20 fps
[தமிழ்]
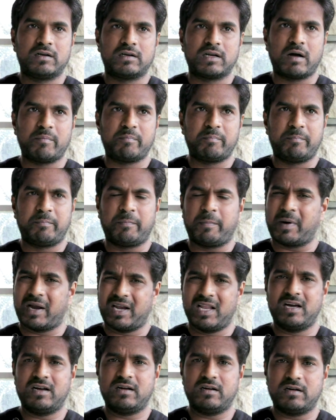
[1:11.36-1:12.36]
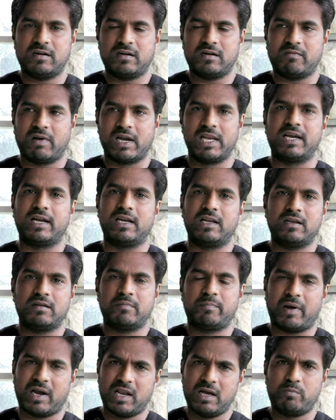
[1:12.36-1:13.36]
நாம் பல வழிகளில்
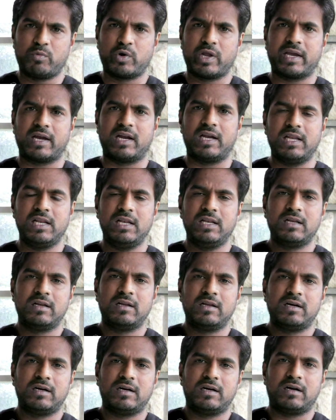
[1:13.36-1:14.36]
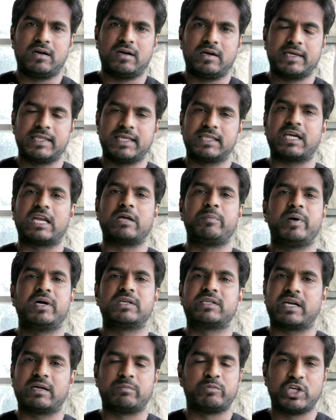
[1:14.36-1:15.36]
பல முனைகளில் இதை
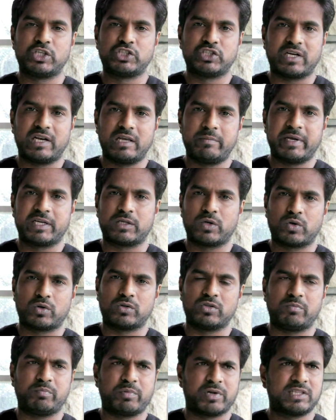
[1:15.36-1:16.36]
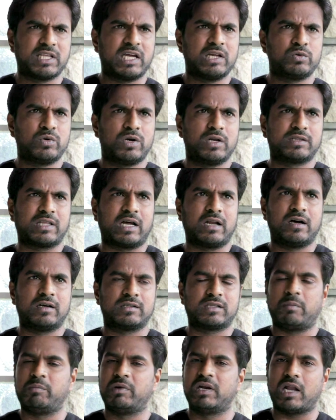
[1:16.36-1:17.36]
தடுப்பதற்கான முயற்சிகளை மேற்கொண்டிருந்தோம் பிரித்தானியில் உள்ள
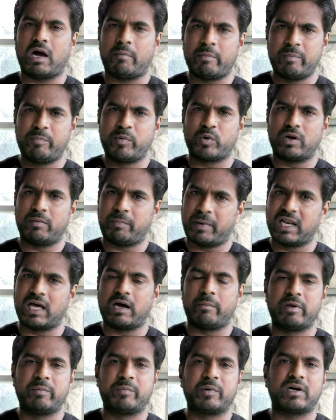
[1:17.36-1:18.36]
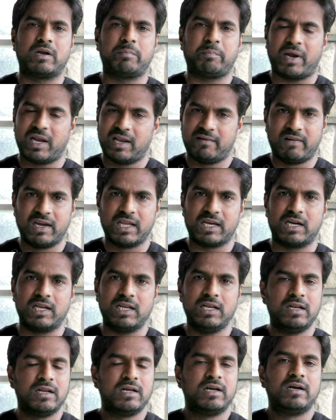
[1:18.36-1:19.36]
தமிழ் அமைப்புகள் பல அமைப்புகள் பல
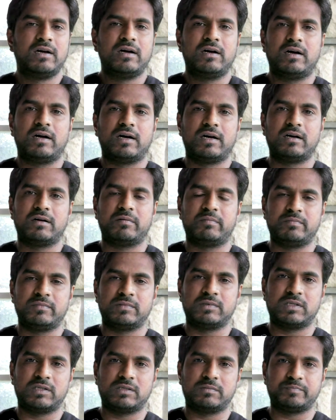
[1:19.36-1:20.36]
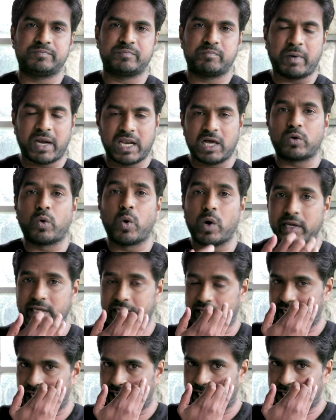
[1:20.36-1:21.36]
வழிகளில் பல
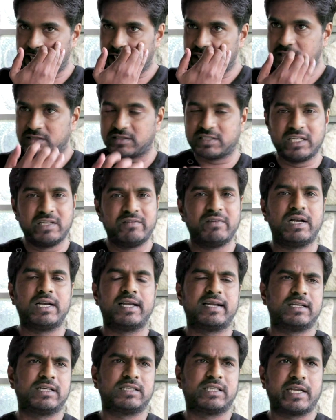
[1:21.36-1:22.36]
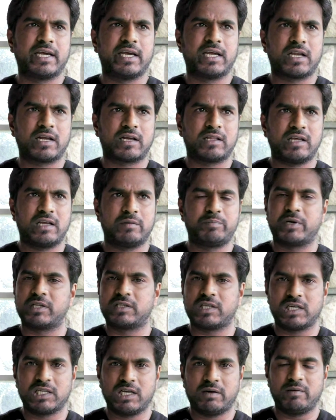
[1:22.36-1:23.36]
கோரிக்கைகளை சினிவேல்டு அந்த திரையரங்கு தான்
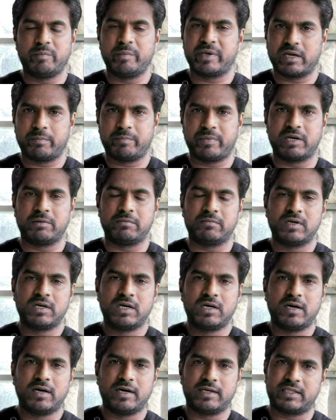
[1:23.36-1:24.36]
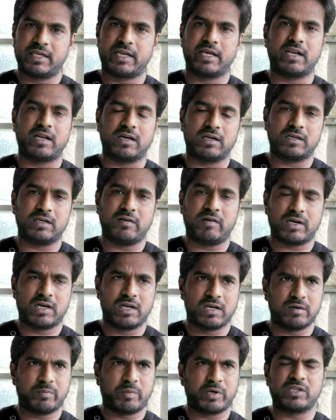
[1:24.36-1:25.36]
பிரித்தானியாவில் மிக பெரும் திரையரங்கு
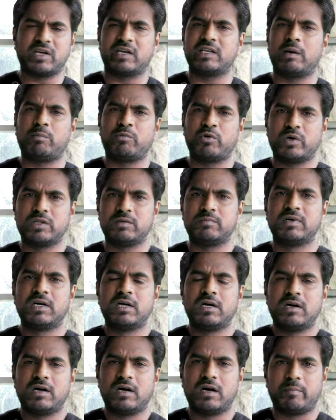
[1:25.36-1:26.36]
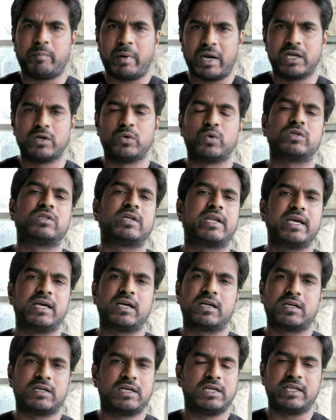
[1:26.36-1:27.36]
அவர்களுக்கு பிரித்தானியா முழுவதும் பல நூறு
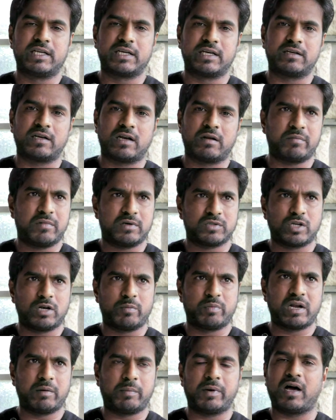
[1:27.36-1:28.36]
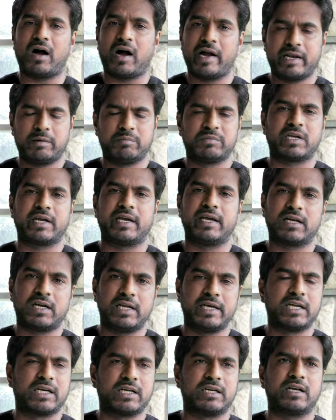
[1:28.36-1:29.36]
திரையரங்குகள் இருக்கின்றன சொல்லப்போனால் பல ஆயிரம்
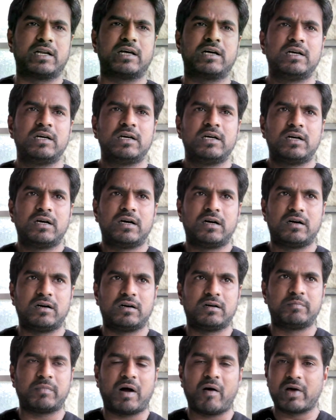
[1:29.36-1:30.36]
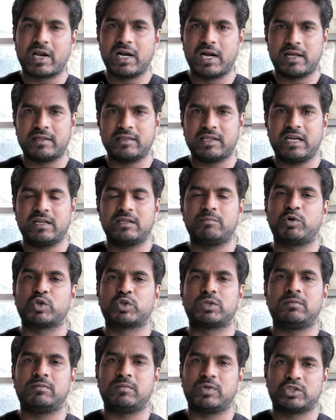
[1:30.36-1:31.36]
திரையரங்குகள் இருக்கின்றன அவர்களிடம் தான்
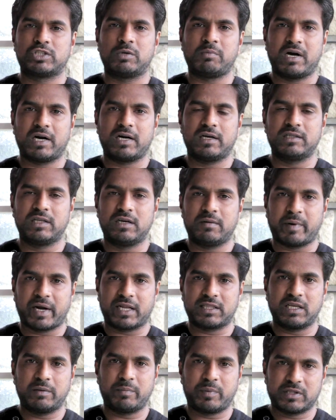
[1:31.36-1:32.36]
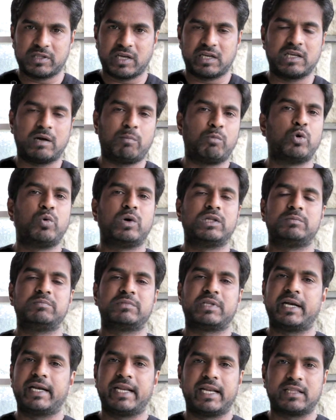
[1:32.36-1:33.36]
மொத்தம் மொத்தமாக அந்த படத்தை பிரித்தானியா முழுவதும்
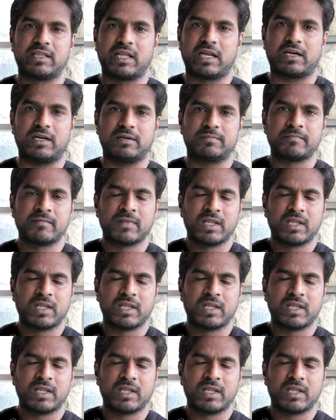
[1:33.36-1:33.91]
திரையிட இருந்தார்கள்